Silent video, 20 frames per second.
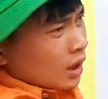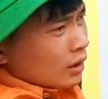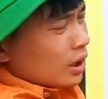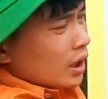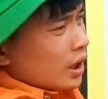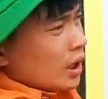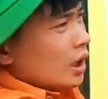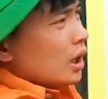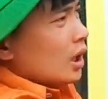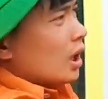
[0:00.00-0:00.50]

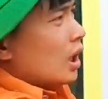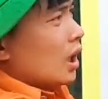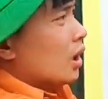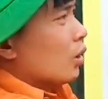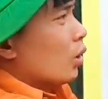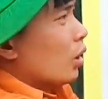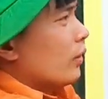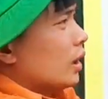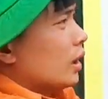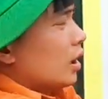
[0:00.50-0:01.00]
thì
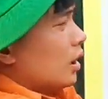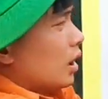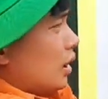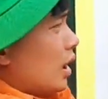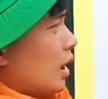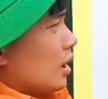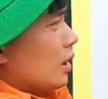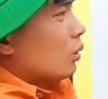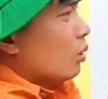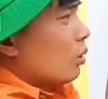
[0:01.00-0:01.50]
đối với
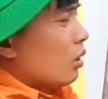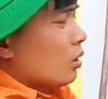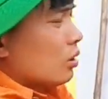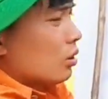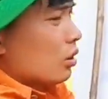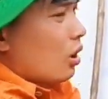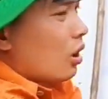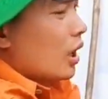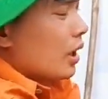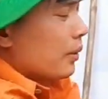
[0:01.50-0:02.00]
thể chất của con
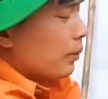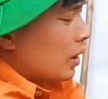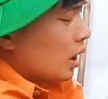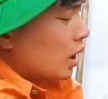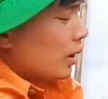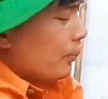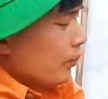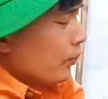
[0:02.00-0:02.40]
chó ấy thì